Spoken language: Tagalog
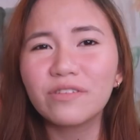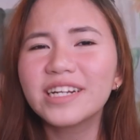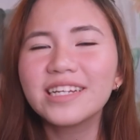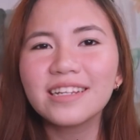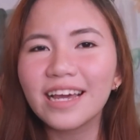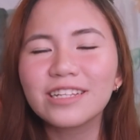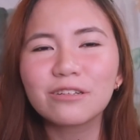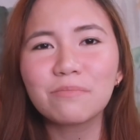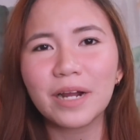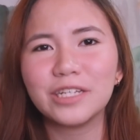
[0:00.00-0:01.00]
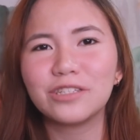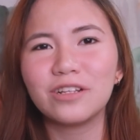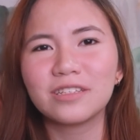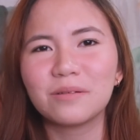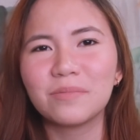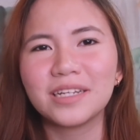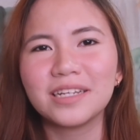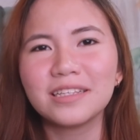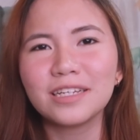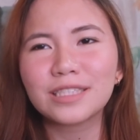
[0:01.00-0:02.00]
Very light comparison lang naman.
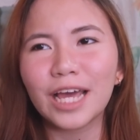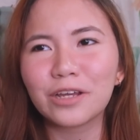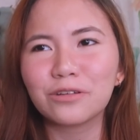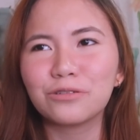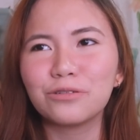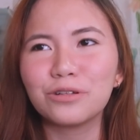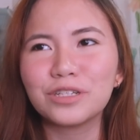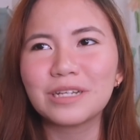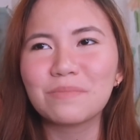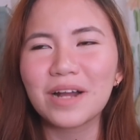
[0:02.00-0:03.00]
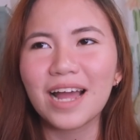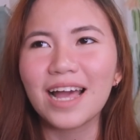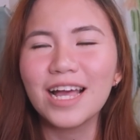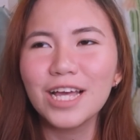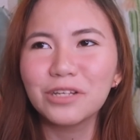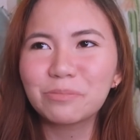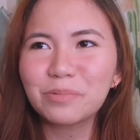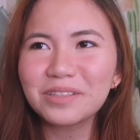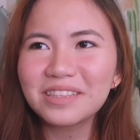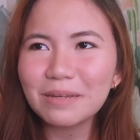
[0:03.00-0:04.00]
Hindi tayo dun sa mga
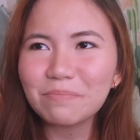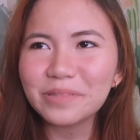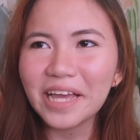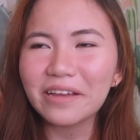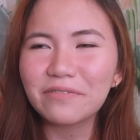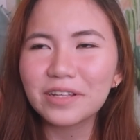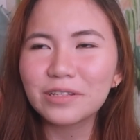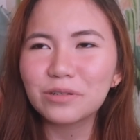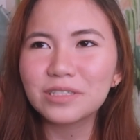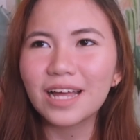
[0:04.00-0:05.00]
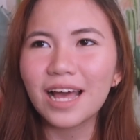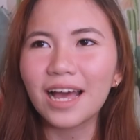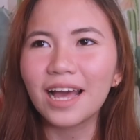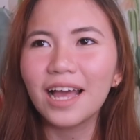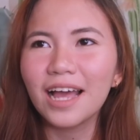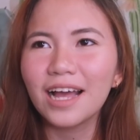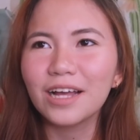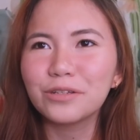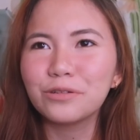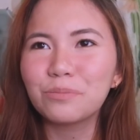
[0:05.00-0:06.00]
super deep tech videos na
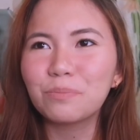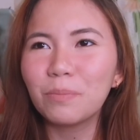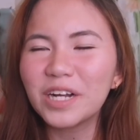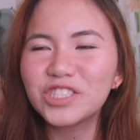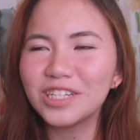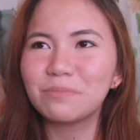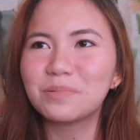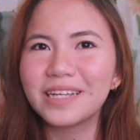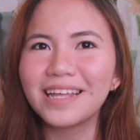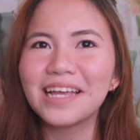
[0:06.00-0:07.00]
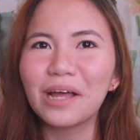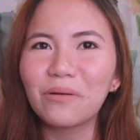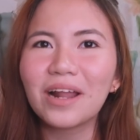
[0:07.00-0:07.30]
yung mga chips, ganyan.